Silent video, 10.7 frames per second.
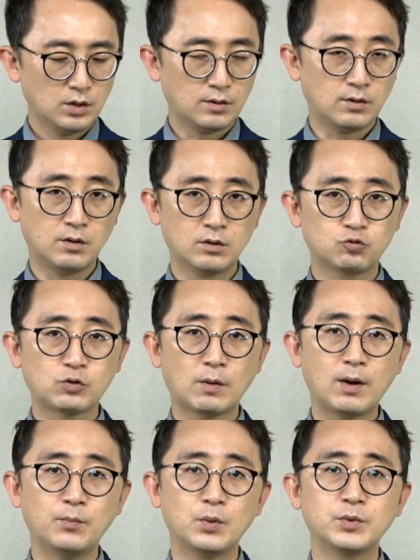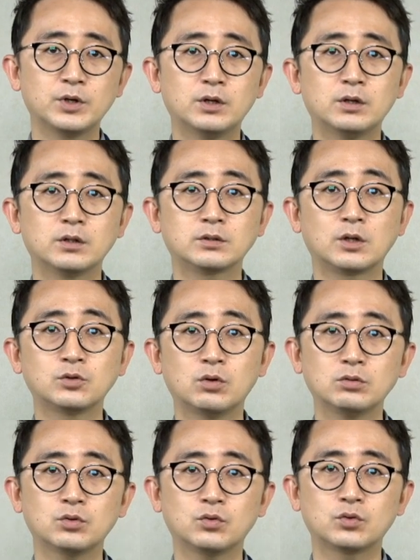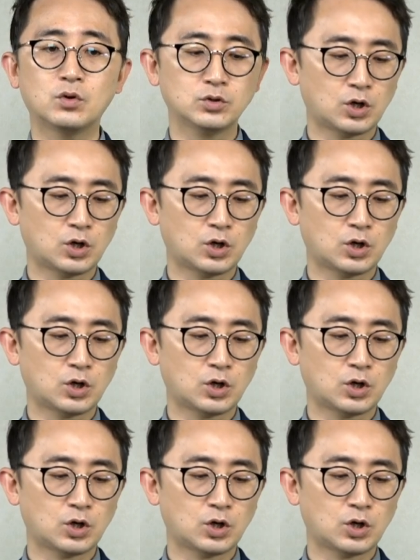어, 국가보안법은 전통적으로